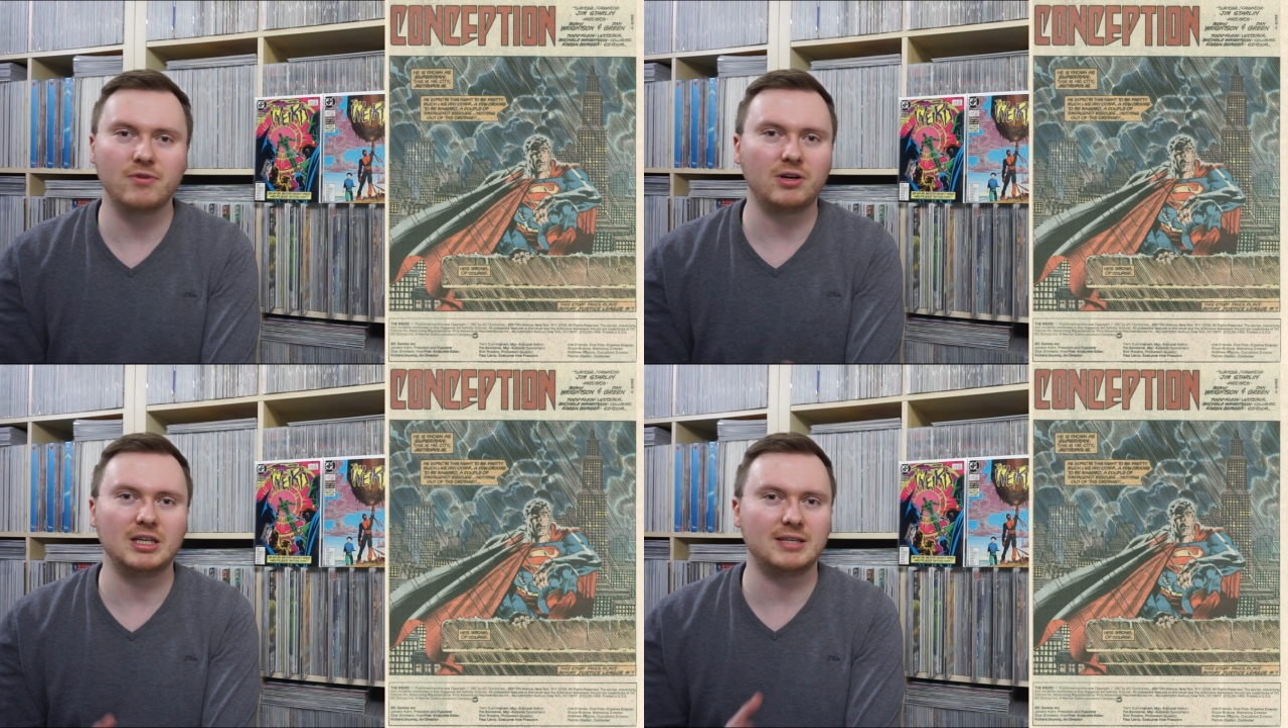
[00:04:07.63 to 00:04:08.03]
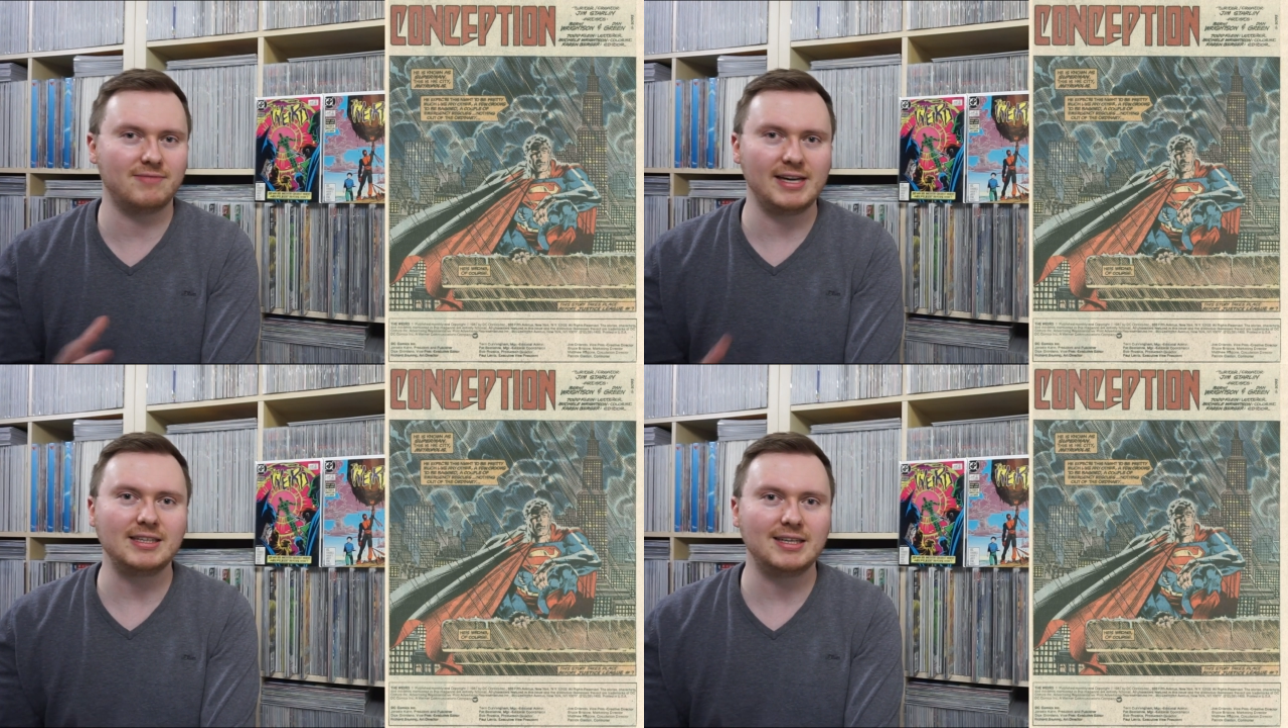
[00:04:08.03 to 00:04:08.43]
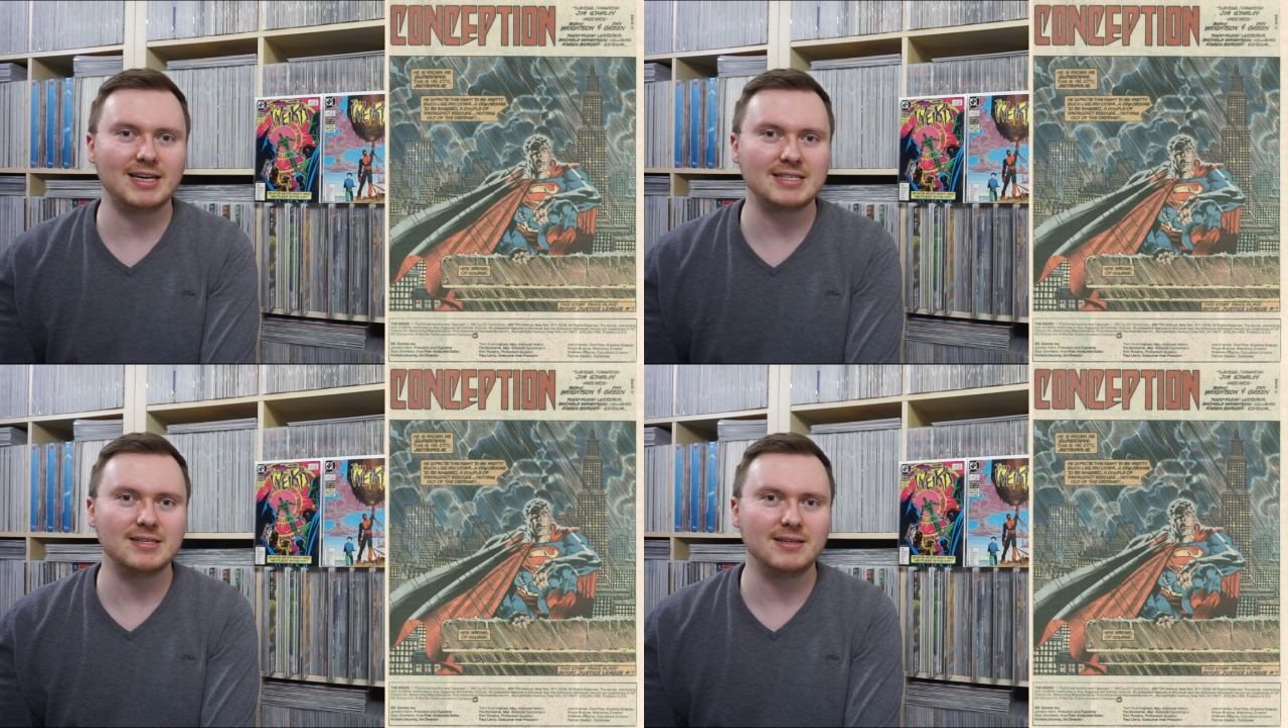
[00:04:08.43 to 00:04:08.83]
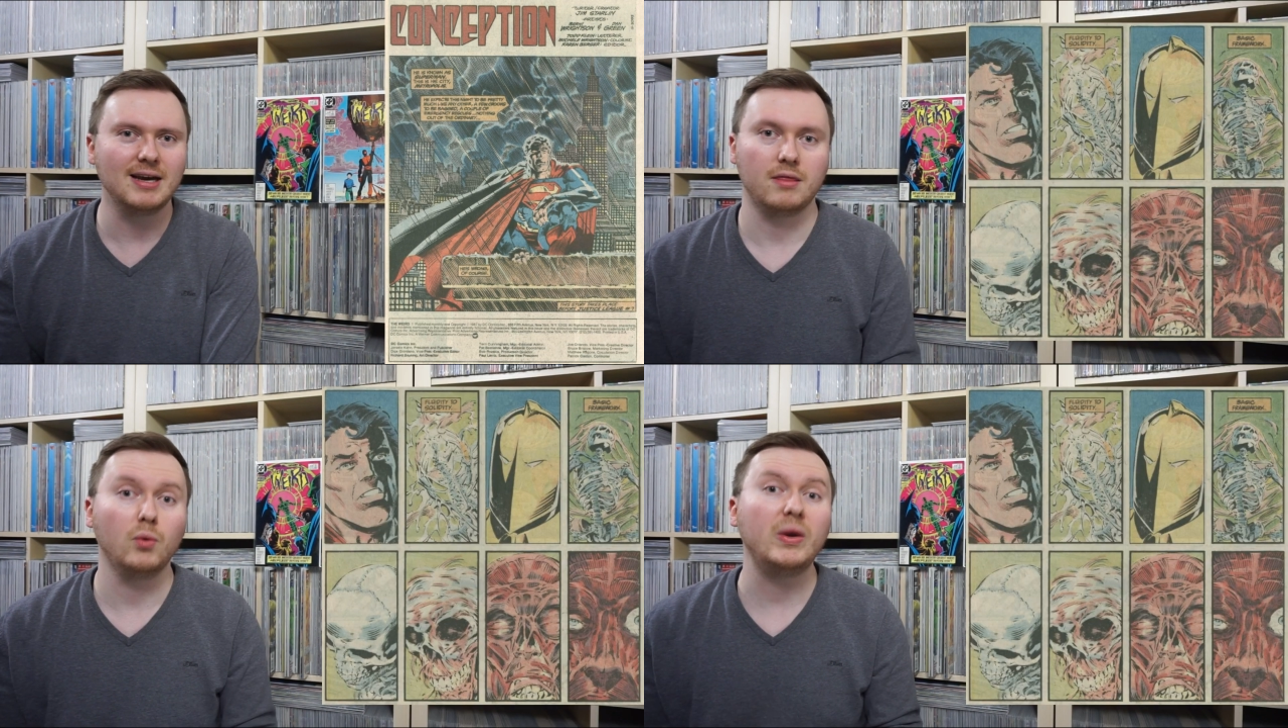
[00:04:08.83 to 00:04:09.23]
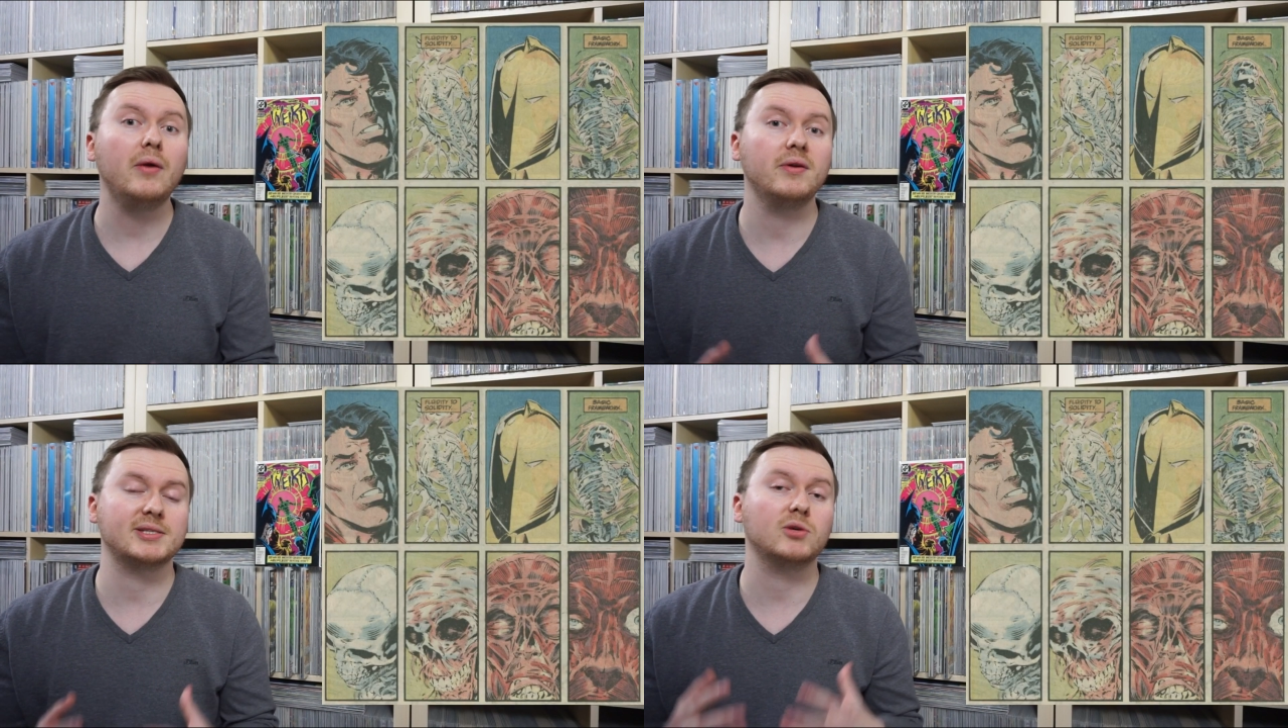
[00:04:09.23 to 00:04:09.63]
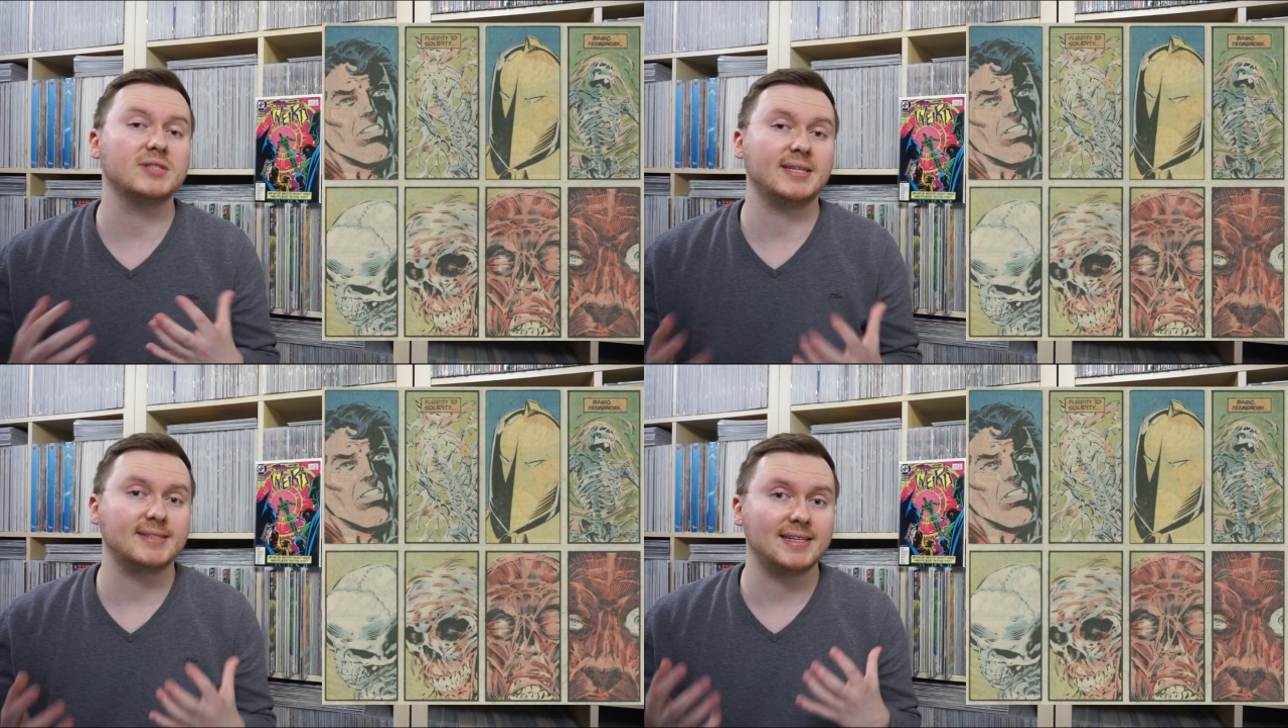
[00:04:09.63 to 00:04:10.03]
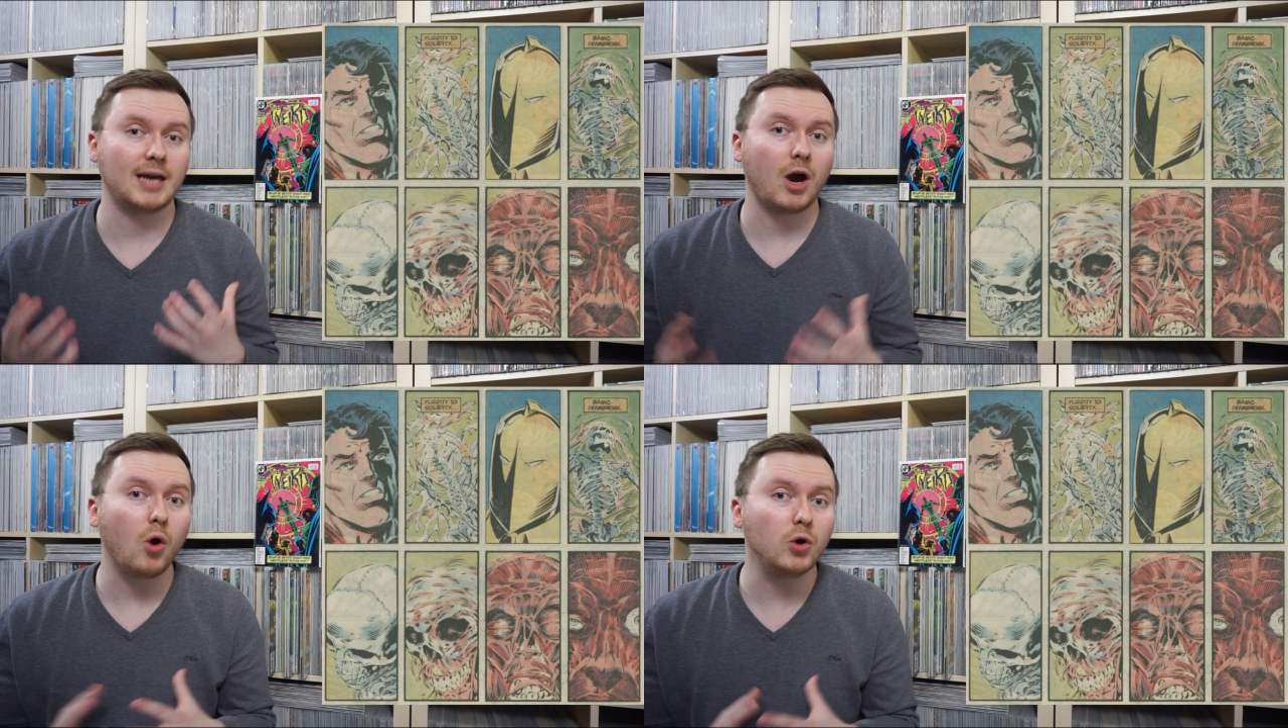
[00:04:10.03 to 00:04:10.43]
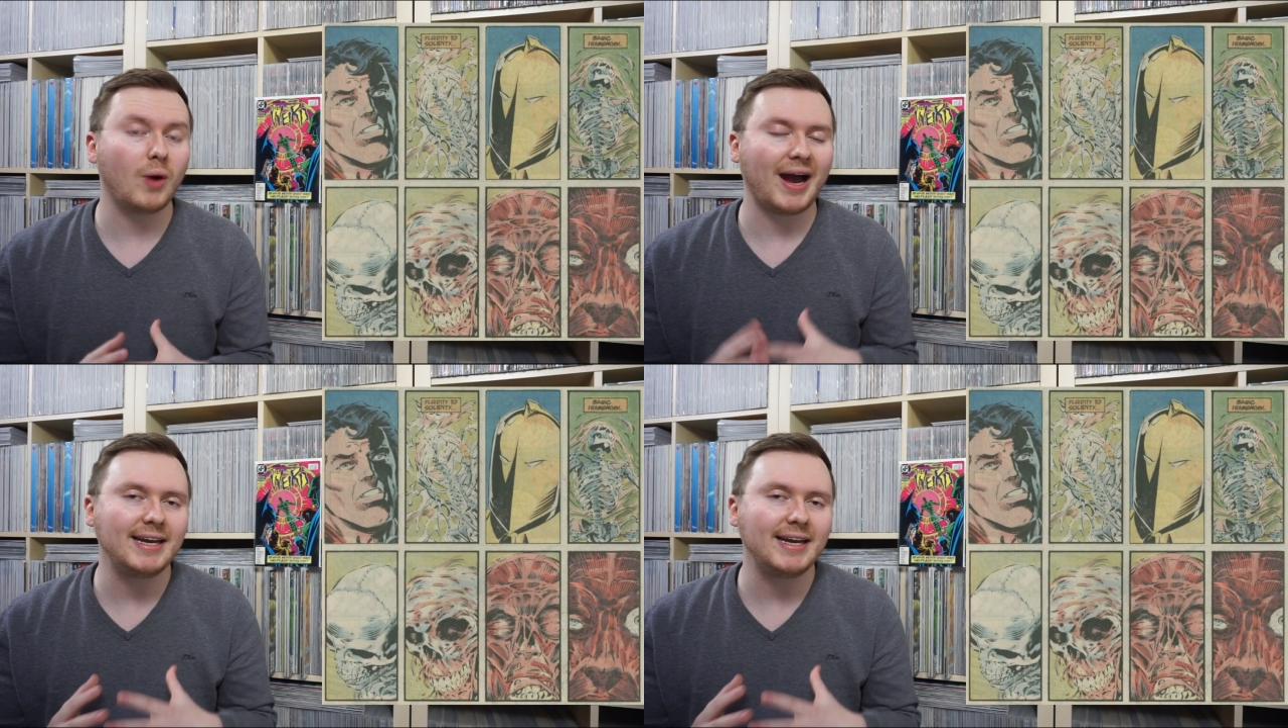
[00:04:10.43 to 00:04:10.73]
wirklich Weltklasse. The Weir ist grundsätzlich auch nur